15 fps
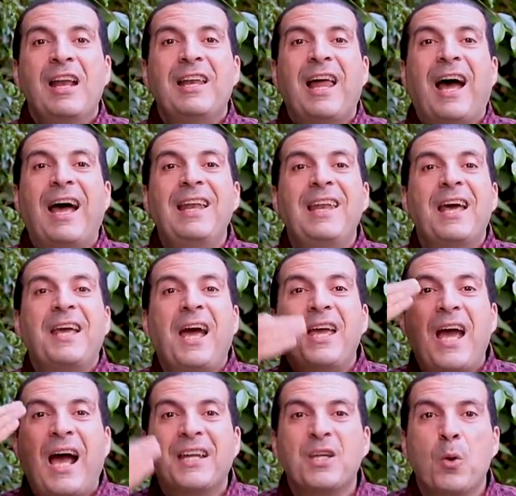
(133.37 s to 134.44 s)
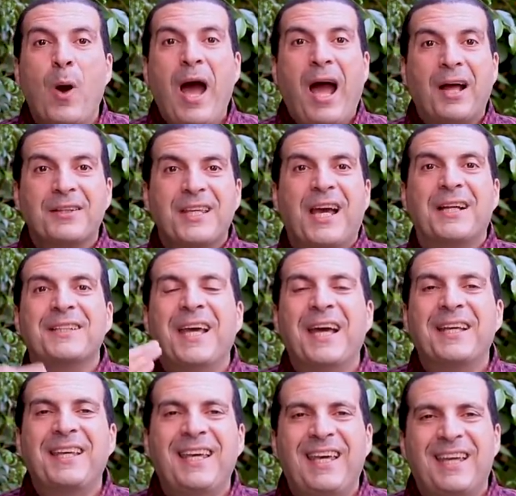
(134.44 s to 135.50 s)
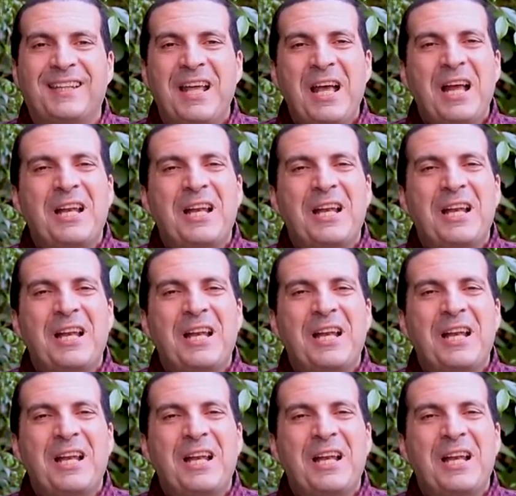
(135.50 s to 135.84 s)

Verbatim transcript: لعلك يعني وعد يعني أكيد